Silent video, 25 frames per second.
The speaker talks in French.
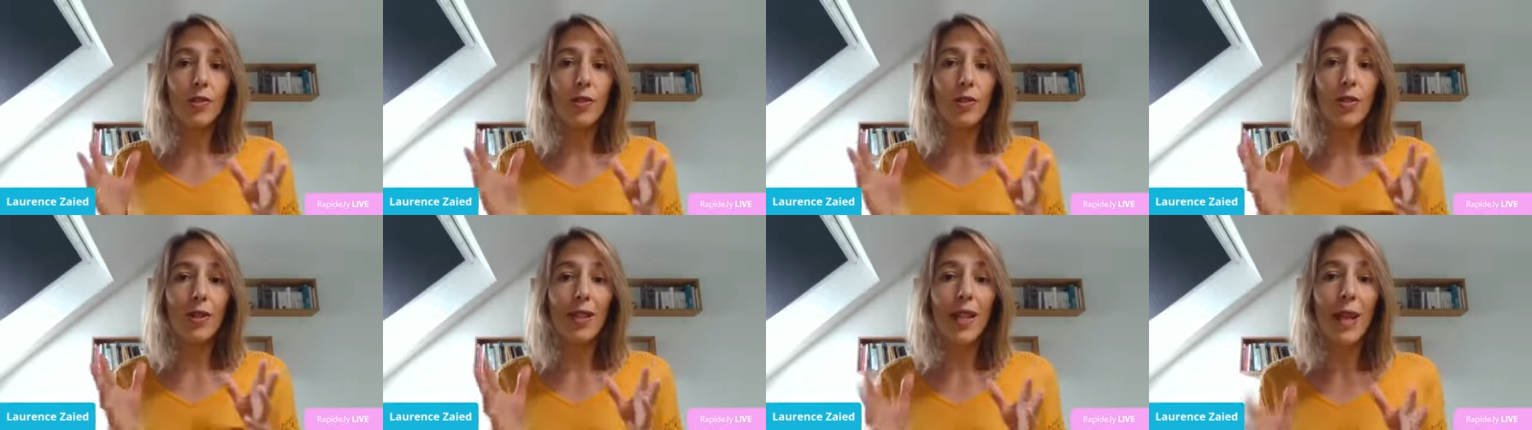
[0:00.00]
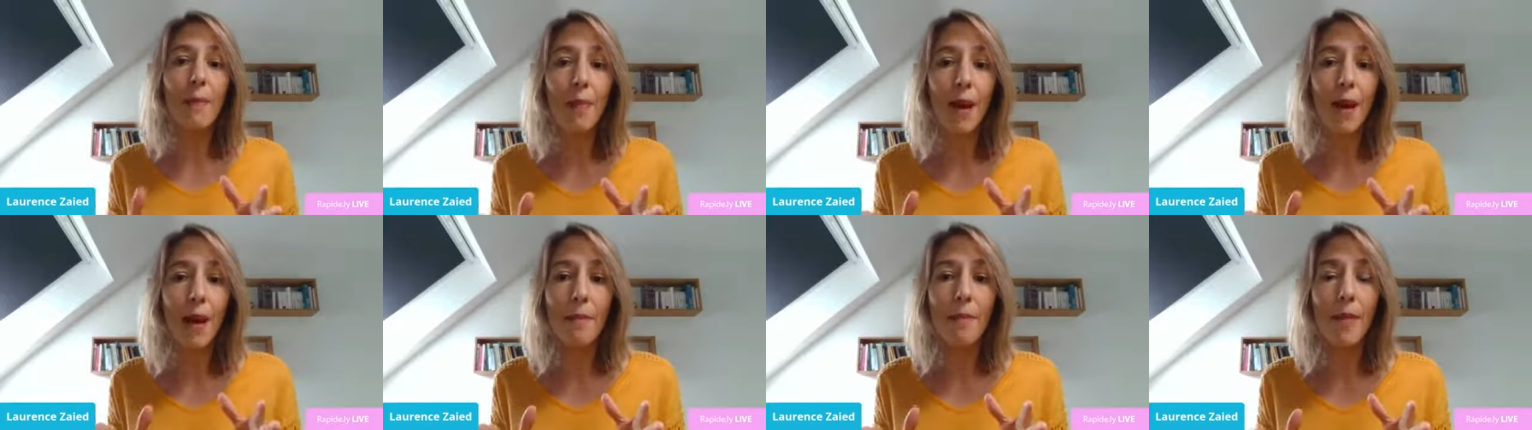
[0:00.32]
ce
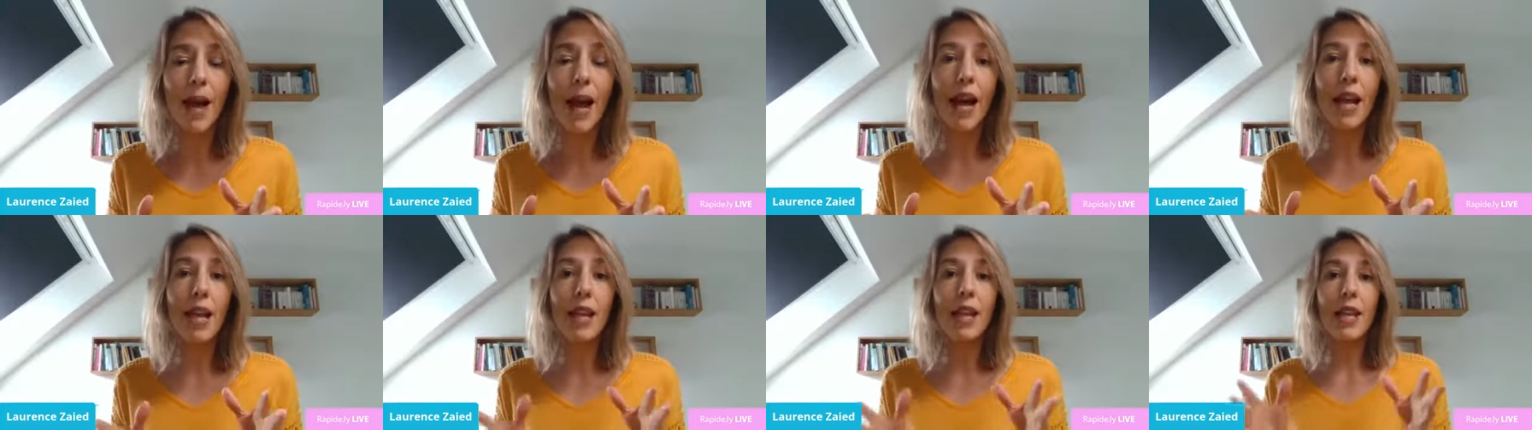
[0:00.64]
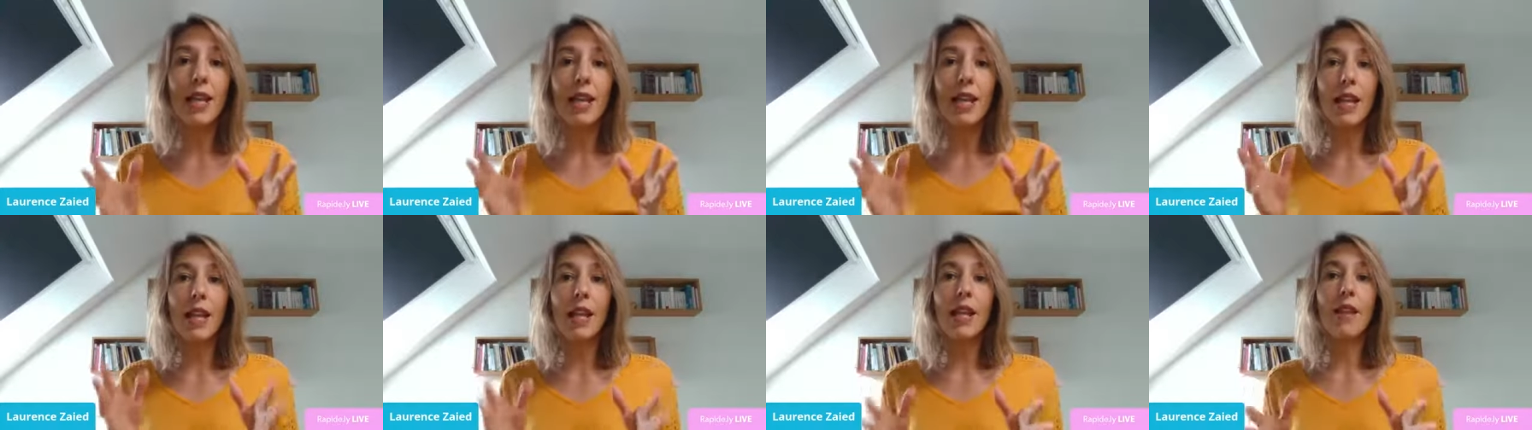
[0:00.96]
n'est pas
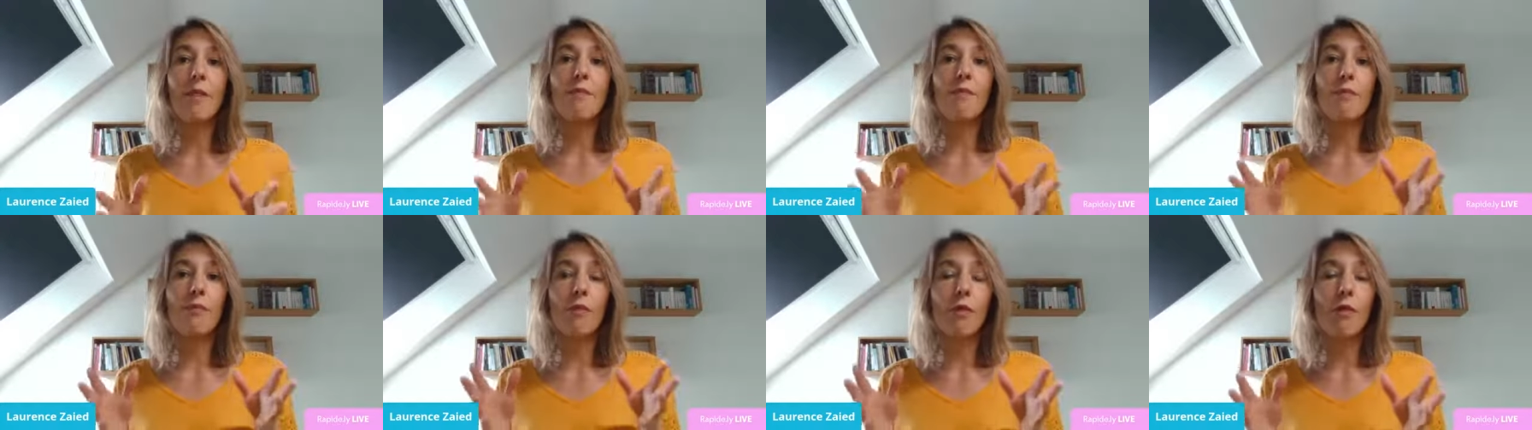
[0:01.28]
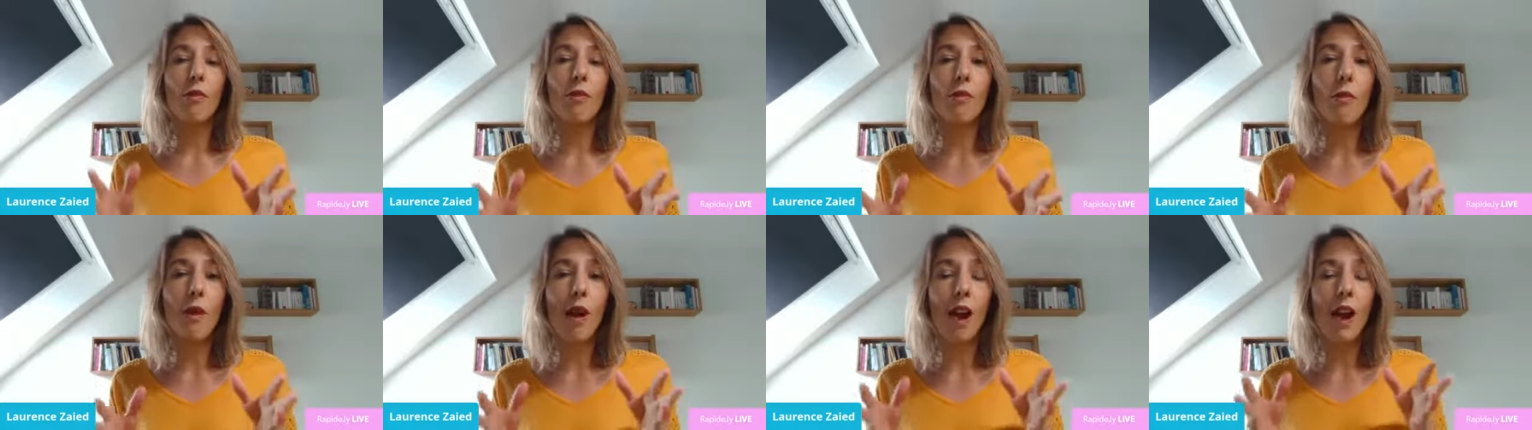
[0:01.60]
mal et
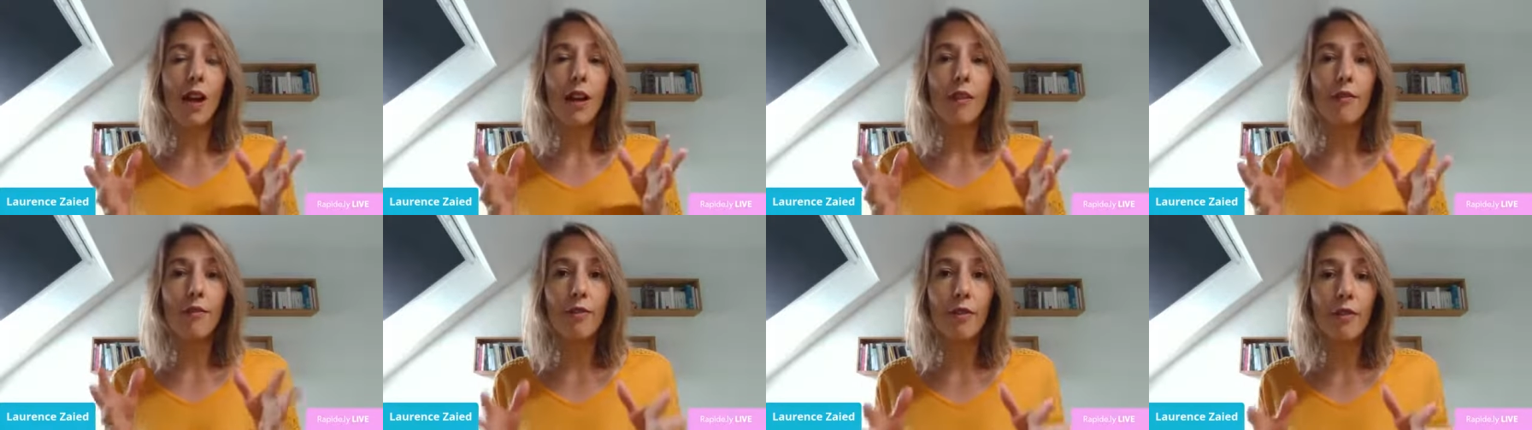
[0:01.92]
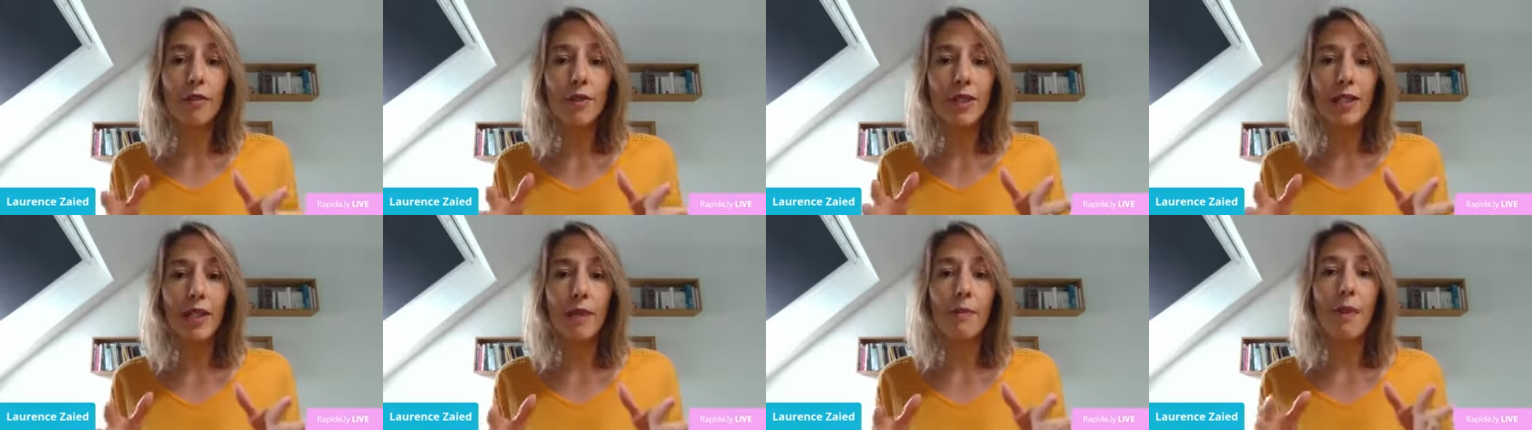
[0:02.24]
pourquoi
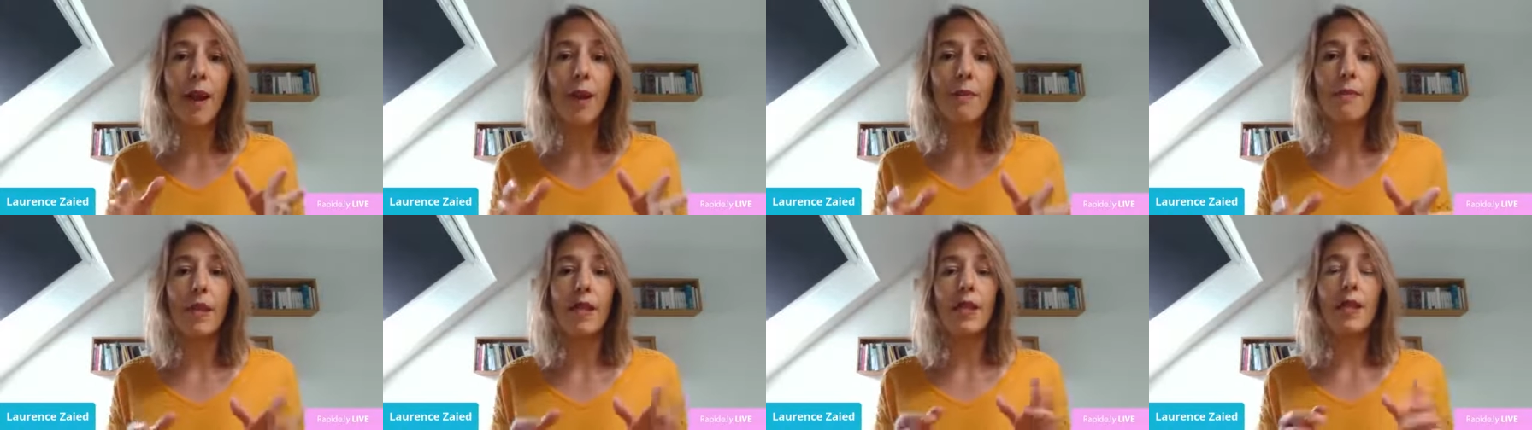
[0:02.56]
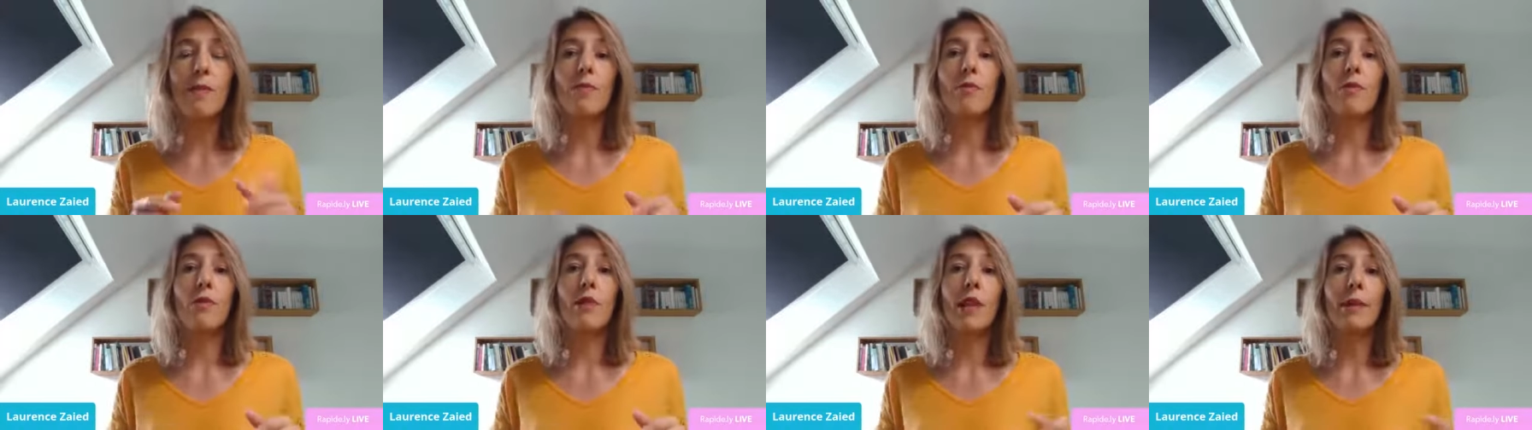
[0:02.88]
vendre, c'est pas
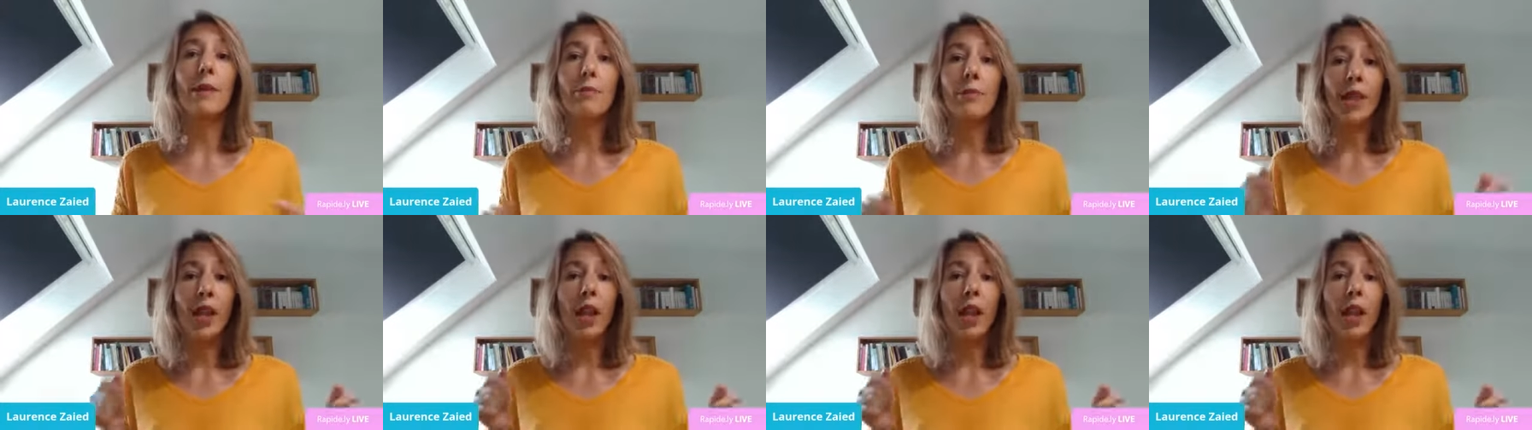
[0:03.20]
manipuler